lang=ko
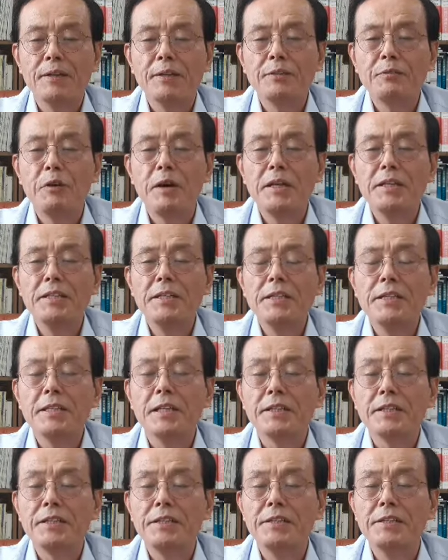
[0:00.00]
그동안
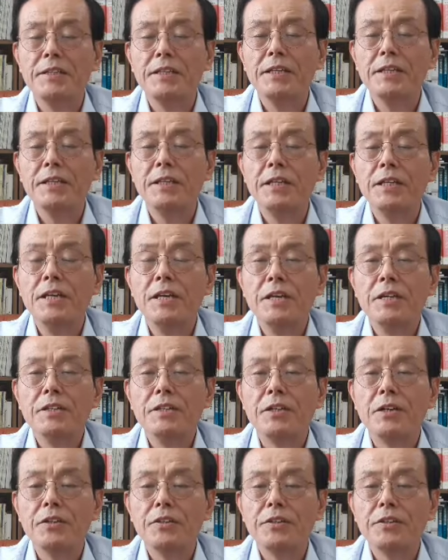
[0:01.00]
자신들이
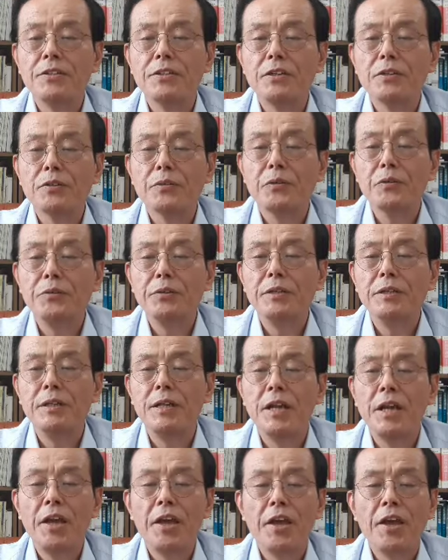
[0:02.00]
정치적 또는
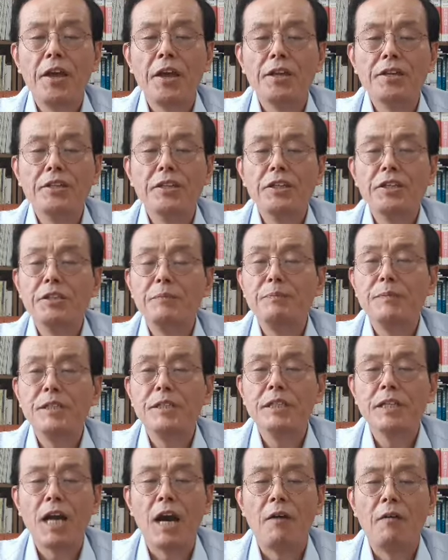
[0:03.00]

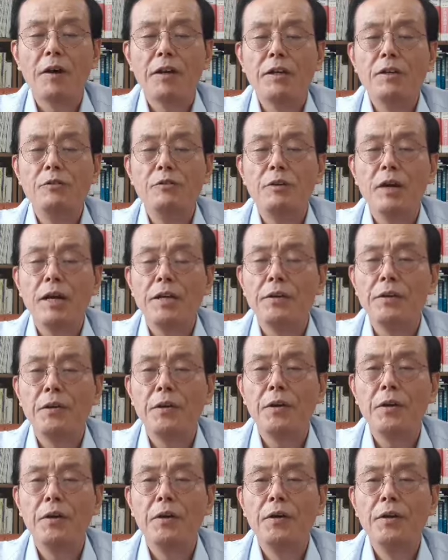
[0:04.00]
행정입지 강화를
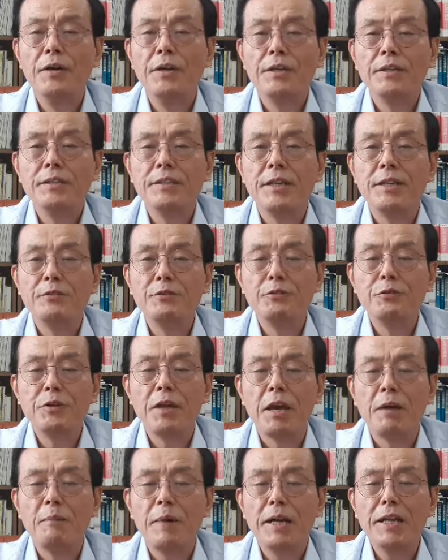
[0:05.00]
위하여 제주
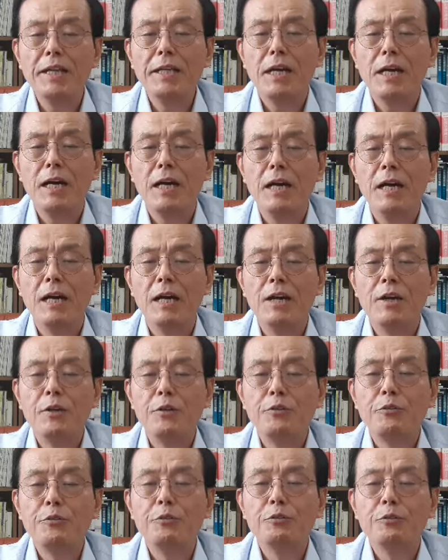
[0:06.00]
개발이나
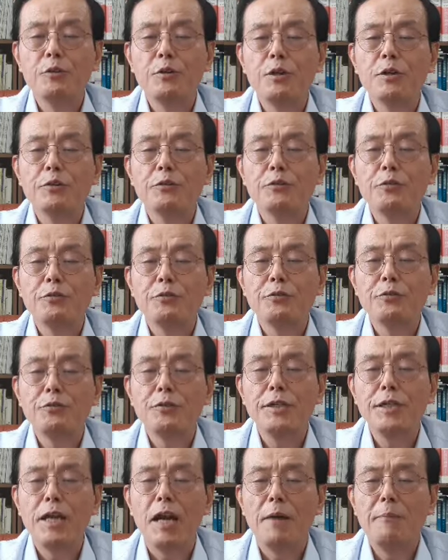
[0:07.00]
육허
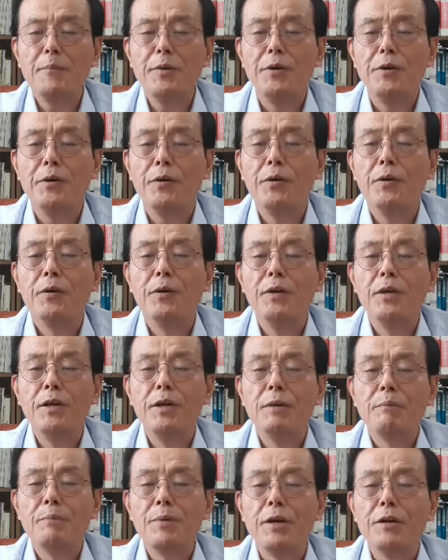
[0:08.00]
특순이 하며
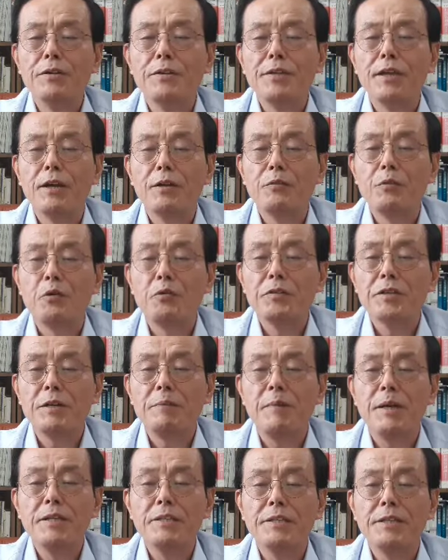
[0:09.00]
평생
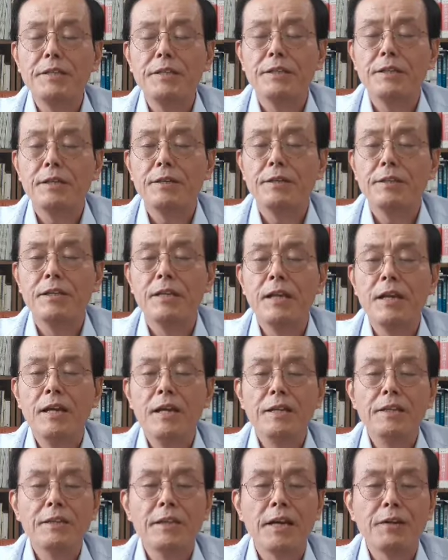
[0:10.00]
농사만 짓던
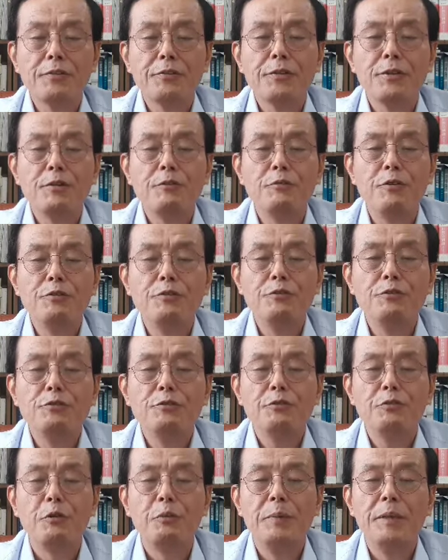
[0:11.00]
다수의
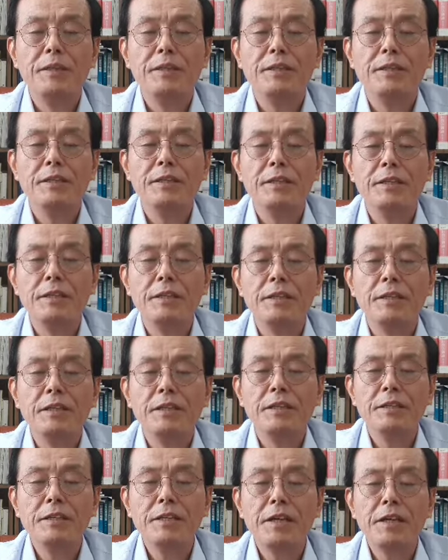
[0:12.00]
원주
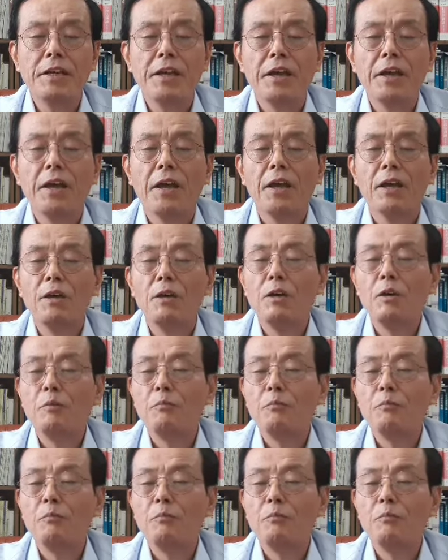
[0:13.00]
도민들에게